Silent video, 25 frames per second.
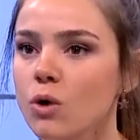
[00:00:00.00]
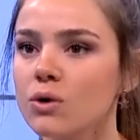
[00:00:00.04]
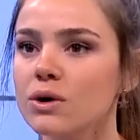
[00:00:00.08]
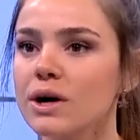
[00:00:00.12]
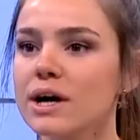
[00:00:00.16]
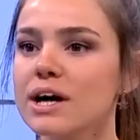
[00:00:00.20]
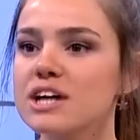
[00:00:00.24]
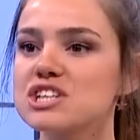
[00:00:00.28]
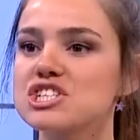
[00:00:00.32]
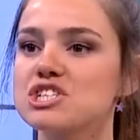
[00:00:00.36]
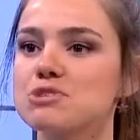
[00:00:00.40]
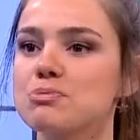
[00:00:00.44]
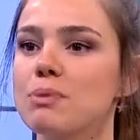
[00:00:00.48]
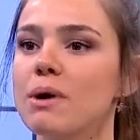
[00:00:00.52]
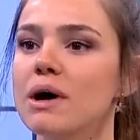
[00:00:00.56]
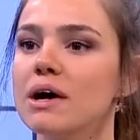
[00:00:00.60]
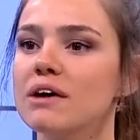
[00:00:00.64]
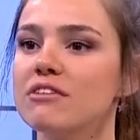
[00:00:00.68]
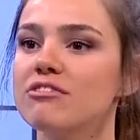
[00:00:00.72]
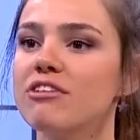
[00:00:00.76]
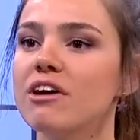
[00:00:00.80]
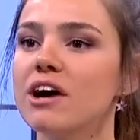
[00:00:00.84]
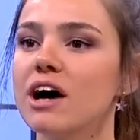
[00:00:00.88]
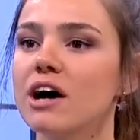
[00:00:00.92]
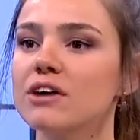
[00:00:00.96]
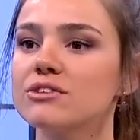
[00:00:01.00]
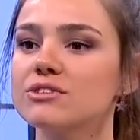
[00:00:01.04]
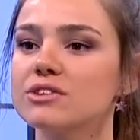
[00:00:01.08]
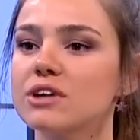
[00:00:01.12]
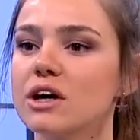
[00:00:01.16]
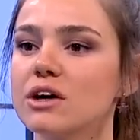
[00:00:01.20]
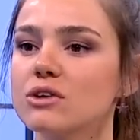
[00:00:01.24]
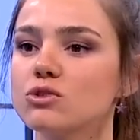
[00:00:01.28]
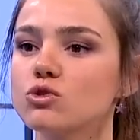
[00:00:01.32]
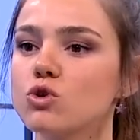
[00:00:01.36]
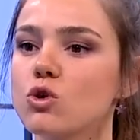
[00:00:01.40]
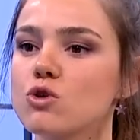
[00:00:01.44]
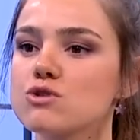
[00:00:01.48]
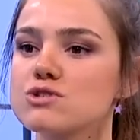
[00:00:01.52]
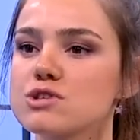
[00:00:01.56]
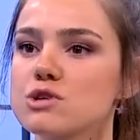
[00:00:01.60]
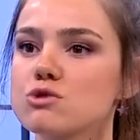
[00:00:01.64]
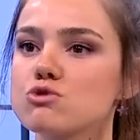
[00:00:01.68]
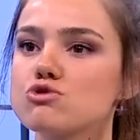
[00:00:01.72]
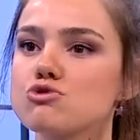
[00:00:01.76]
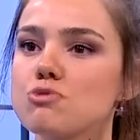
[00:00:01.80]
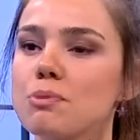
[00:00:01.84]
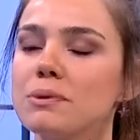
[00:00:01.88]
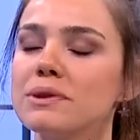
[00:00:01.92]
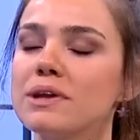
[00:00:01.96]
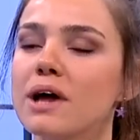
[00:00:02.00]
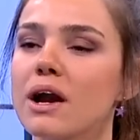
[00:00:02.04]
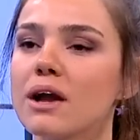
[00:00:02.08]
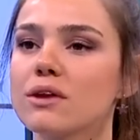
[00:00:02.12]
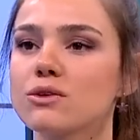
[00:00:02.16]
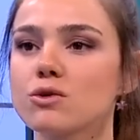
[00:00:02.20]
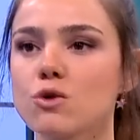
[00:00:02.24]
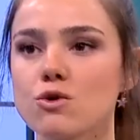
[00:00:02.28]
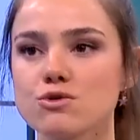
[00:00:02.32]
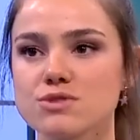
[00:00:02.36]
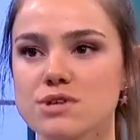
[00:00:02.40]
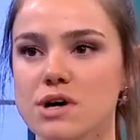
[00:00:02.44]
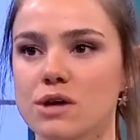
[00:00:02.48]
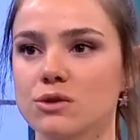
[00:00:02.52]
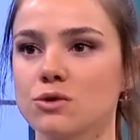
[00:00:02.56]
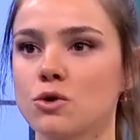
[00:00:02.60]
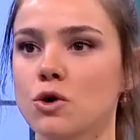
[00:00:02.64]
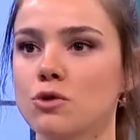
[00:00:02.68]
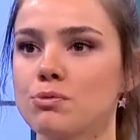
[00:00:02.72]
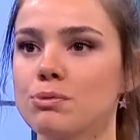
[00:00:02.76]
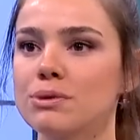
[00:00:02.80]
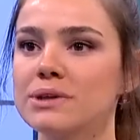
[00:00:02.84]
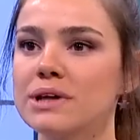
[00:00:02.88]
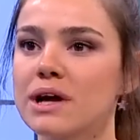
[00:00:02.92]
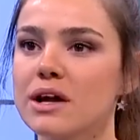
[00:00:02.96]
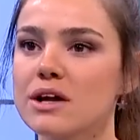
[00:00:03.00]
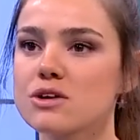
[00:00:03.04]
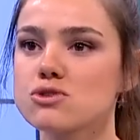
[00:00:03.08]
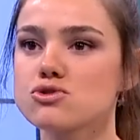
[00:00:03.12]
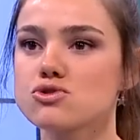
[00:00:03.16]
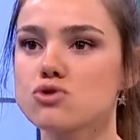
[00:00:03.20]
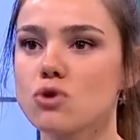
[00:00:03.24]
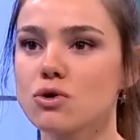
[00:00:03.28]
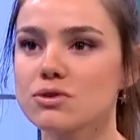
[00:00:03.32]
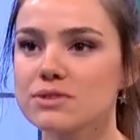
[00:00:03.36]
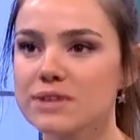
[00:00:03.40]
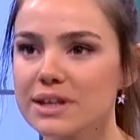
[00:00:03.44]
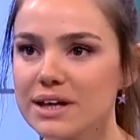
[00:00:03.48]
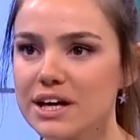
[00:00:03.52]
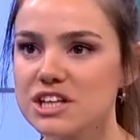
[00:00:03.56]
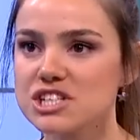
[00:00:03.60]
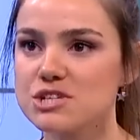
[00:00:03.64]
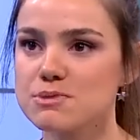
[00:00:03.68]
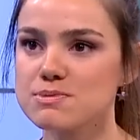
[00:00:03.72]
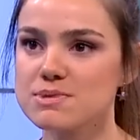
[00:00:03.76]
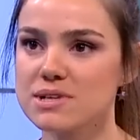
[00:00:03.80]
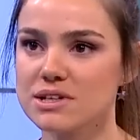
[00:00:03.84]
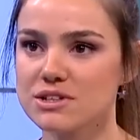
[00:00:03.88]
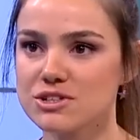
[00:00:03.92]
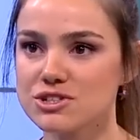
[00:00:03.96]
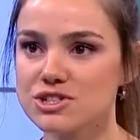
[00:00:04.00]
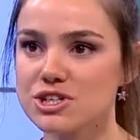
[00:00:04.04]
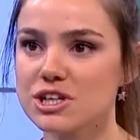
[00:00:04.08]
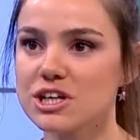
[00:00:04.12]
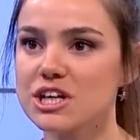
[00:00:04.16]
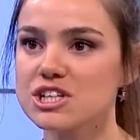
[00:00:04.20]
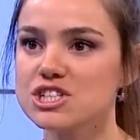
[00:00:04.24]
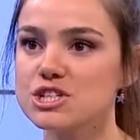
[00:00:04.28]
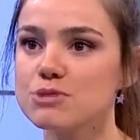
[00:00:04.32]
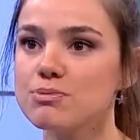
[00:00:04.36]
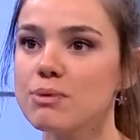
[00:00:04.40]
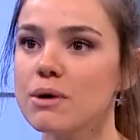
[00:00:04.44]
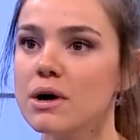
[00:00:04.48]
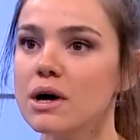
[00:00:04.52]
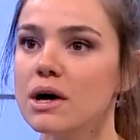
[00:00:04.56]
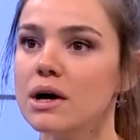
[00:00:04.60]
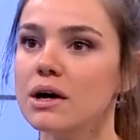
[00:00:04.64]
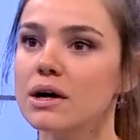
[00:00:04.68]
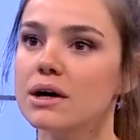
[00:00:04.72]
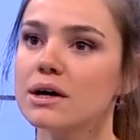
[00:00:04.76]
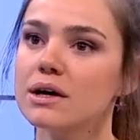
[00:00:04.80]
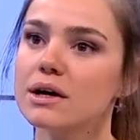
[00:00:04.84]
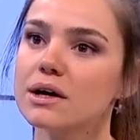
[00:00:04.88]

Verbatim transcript: longa geçip veyahut da 93 binlerden, 94 binlerden short'a geçip, satışa geçip